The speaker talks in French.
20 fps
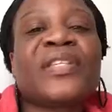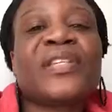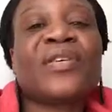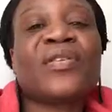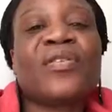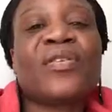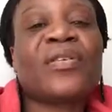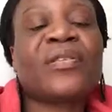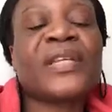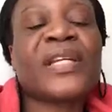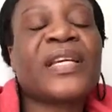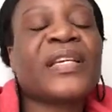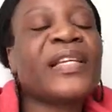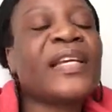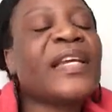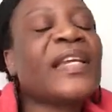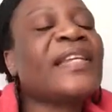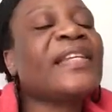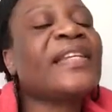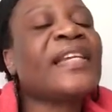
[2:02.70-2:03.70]
secondes, il
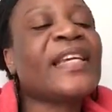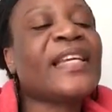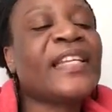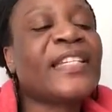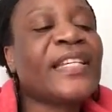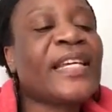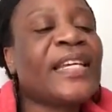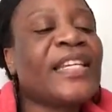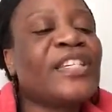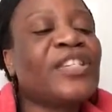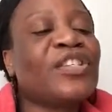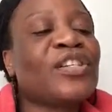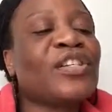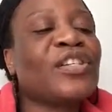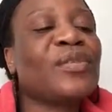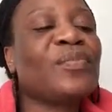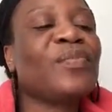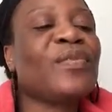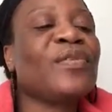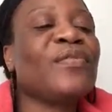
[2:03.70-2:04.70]
y, a les gens
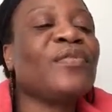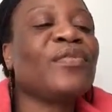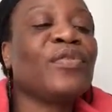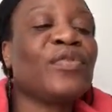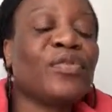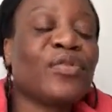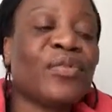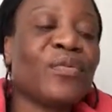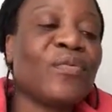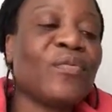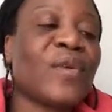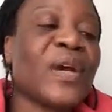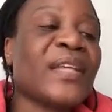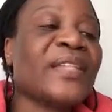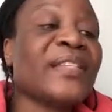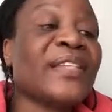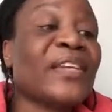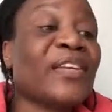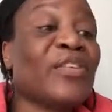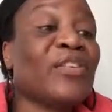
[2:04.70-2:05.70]
qui peuvent recevoir
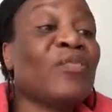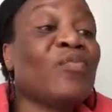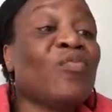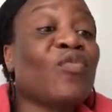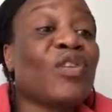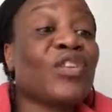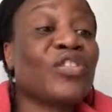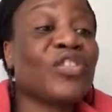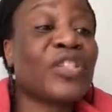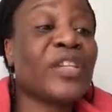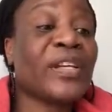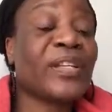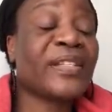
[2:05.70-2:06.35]
ce que moi,